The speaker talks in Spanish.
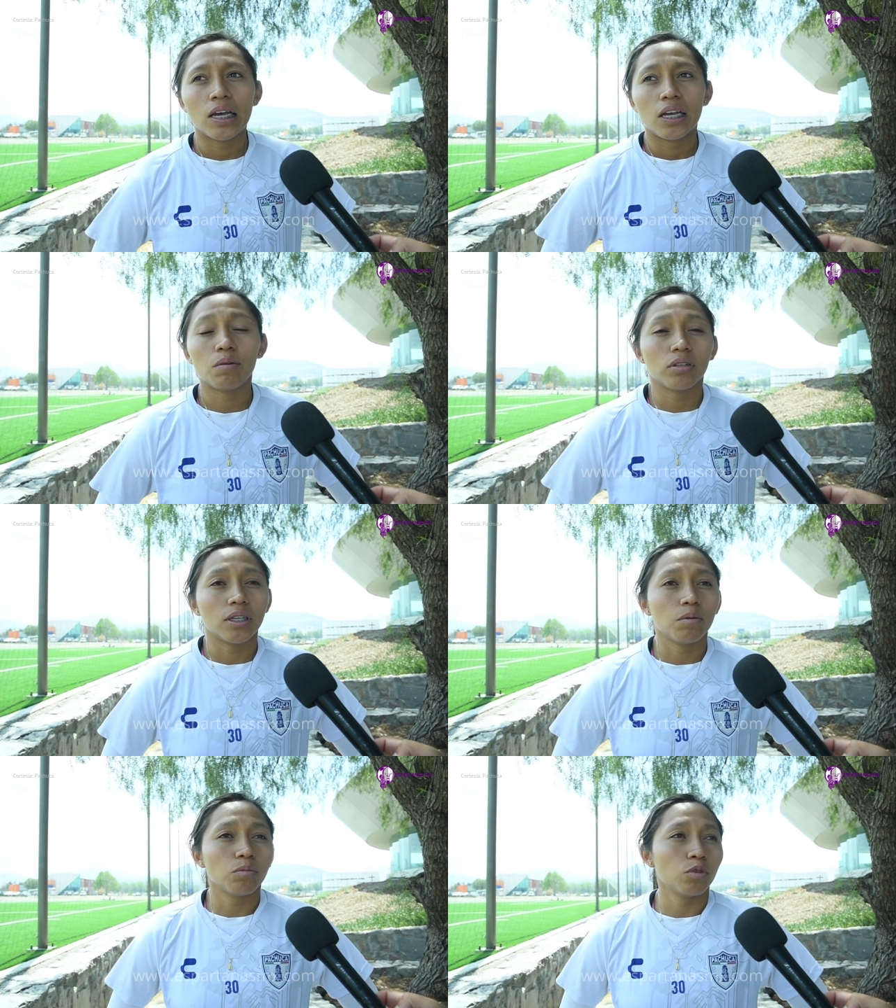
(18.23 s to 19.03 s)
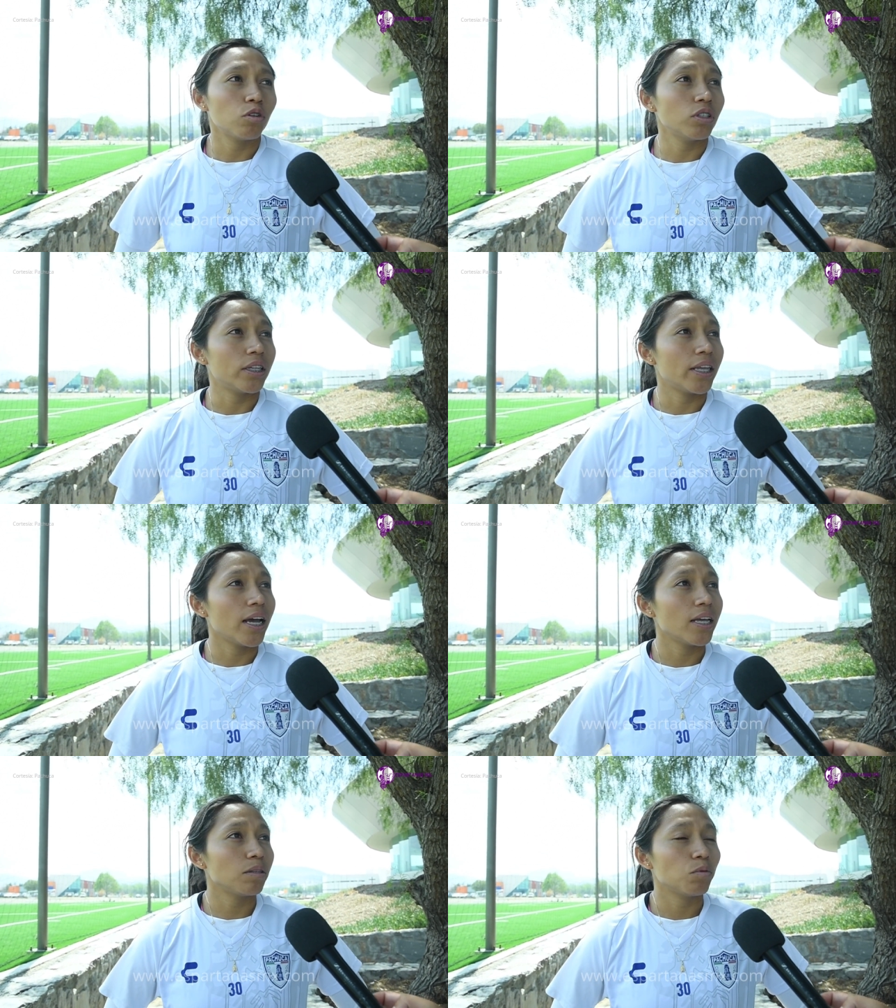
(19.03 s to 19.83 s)
y bueno, estamos muy
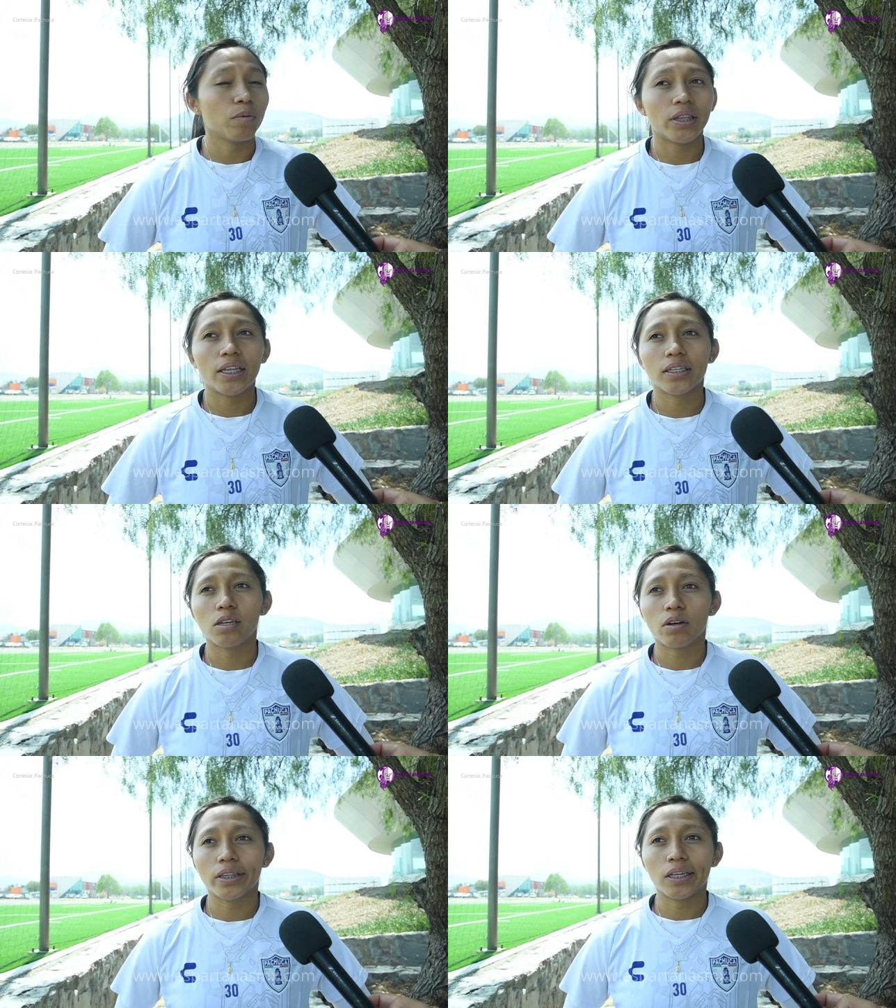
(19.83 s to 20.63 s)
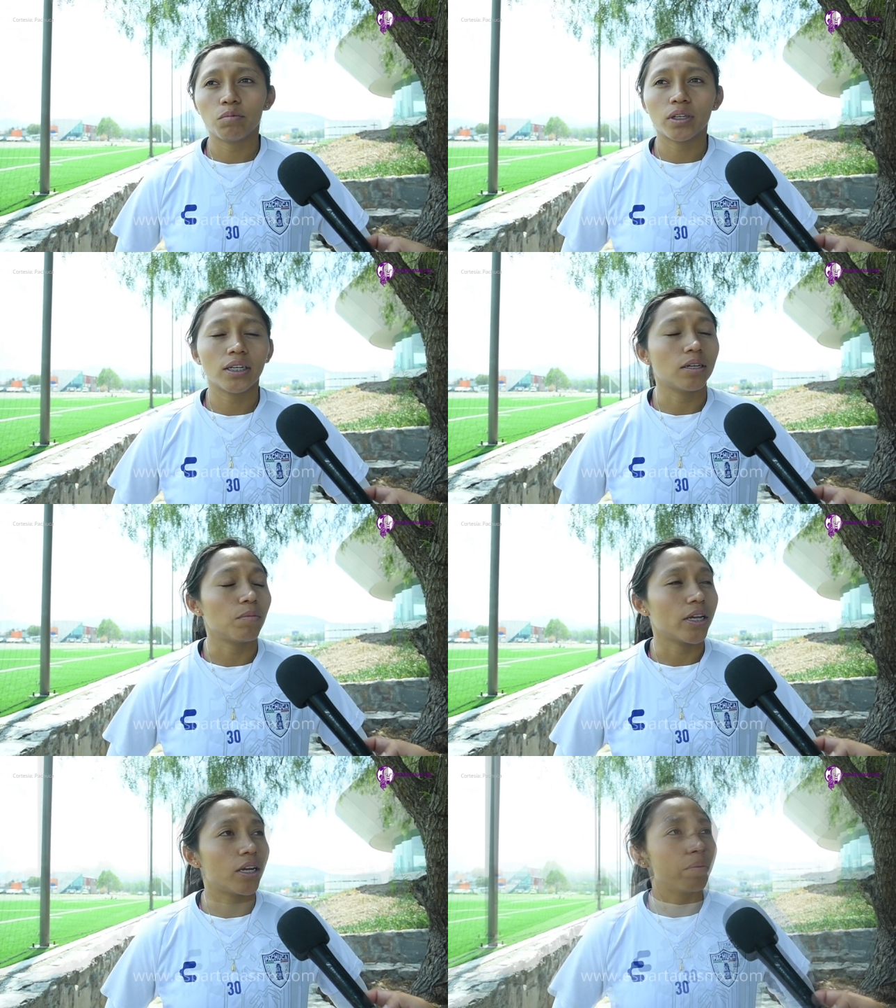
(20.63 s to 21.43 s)
concentradas, muy metidas en lo que tenemos que hacer
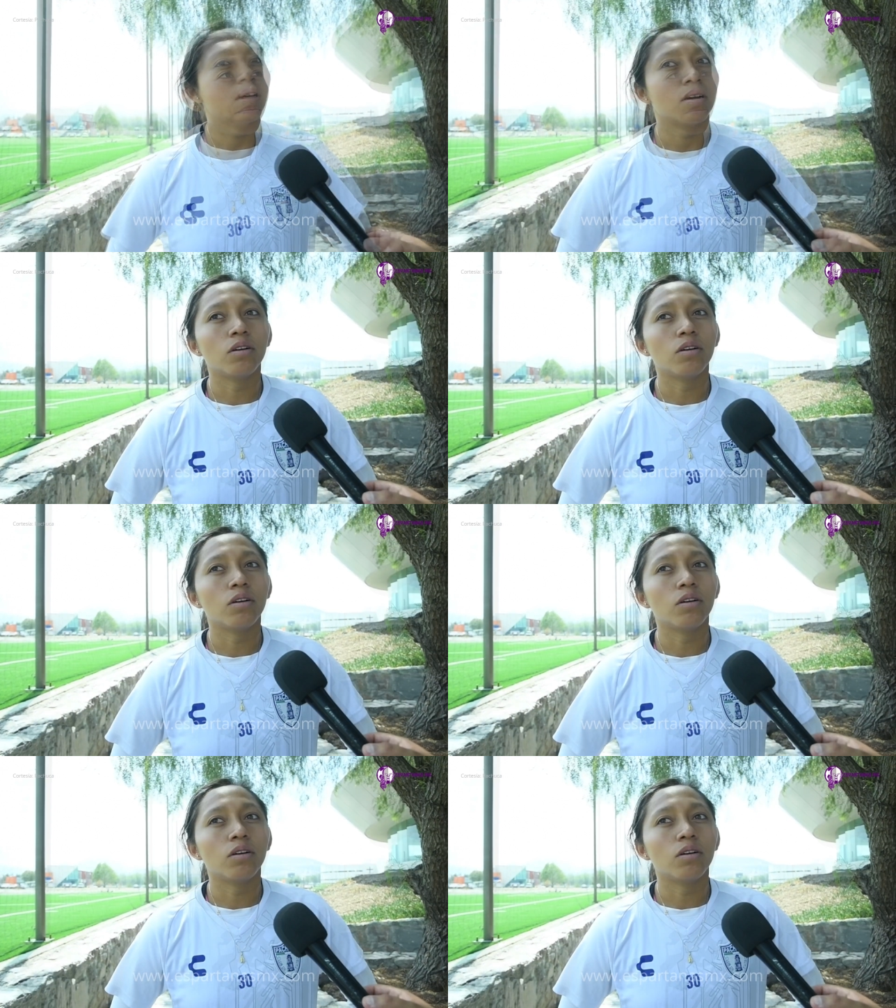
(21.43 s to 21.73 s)
mañana.